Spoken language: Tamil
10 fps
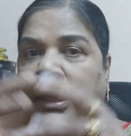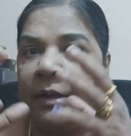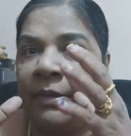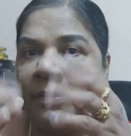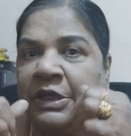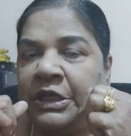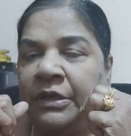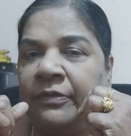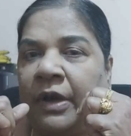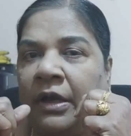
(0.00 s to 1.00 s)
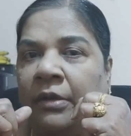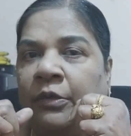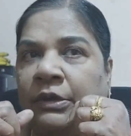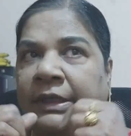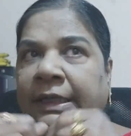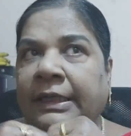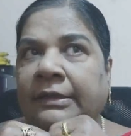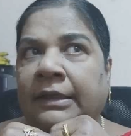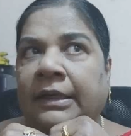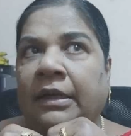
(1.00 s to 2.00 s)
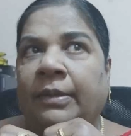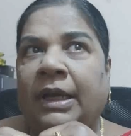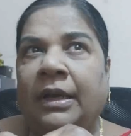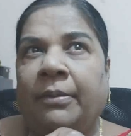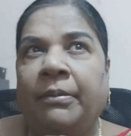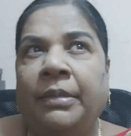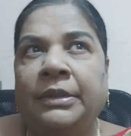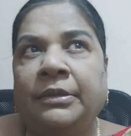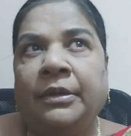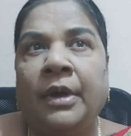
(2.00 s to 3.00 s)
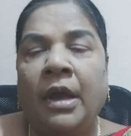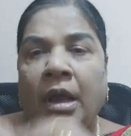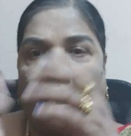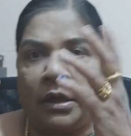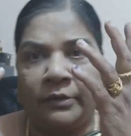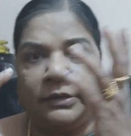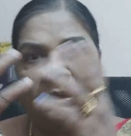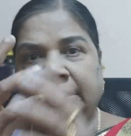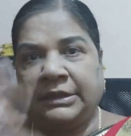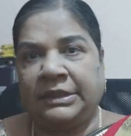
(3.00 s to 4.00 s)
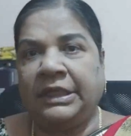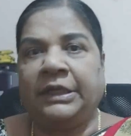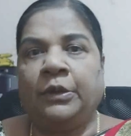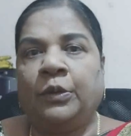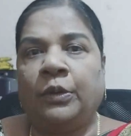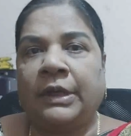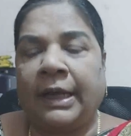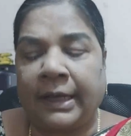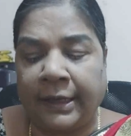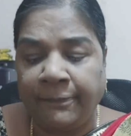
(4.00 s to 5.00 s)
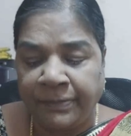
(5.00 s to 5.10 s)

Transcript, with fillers: நம்ம மிஷின் வாங்கும் போது கிட்டத்தட்ட நமக்கு ஐம்பதோ அறுபது ஷீட்டும் கொடுக்காங்க